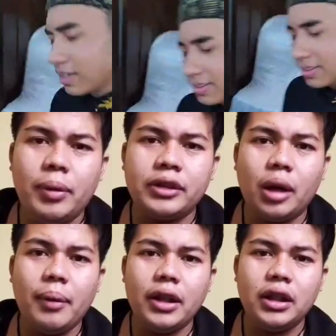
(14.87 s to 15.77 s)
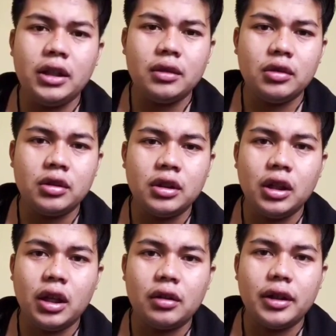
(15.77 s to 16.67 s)
Kamu Bantal bayi. Wih,
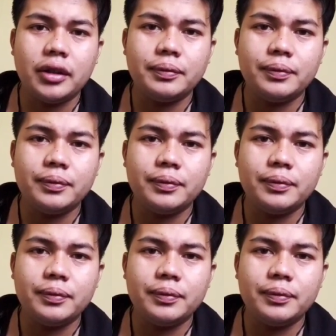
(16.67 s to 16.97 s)
gila gue ya.